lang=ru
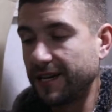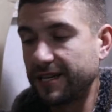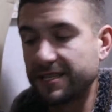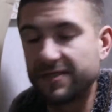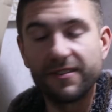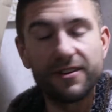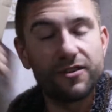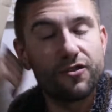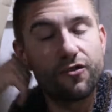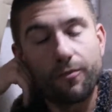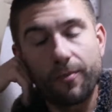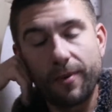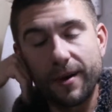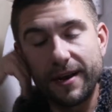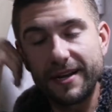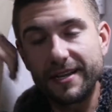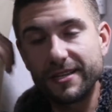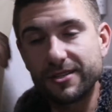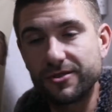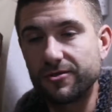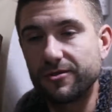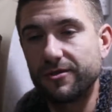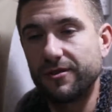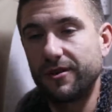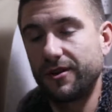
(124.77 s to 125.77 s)
Звоню в
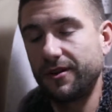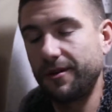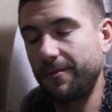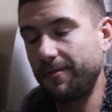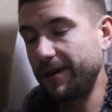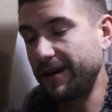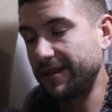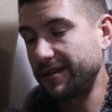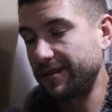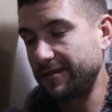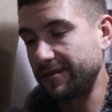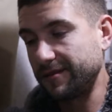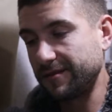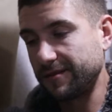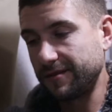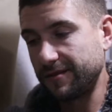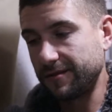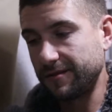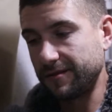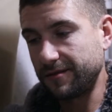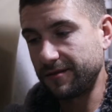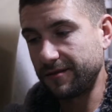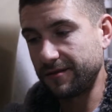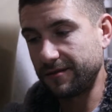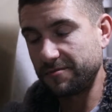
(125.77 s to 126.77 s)
полицию, говорю, ребят,
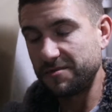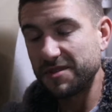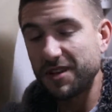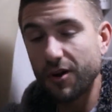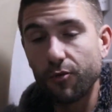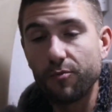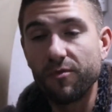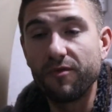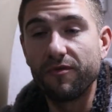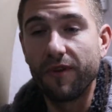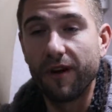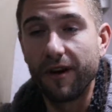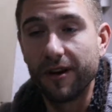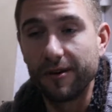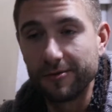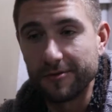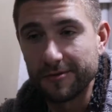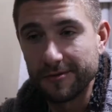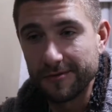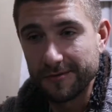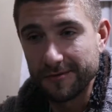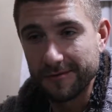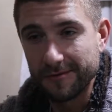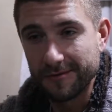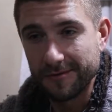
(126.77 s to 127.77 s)
э, меня убивают.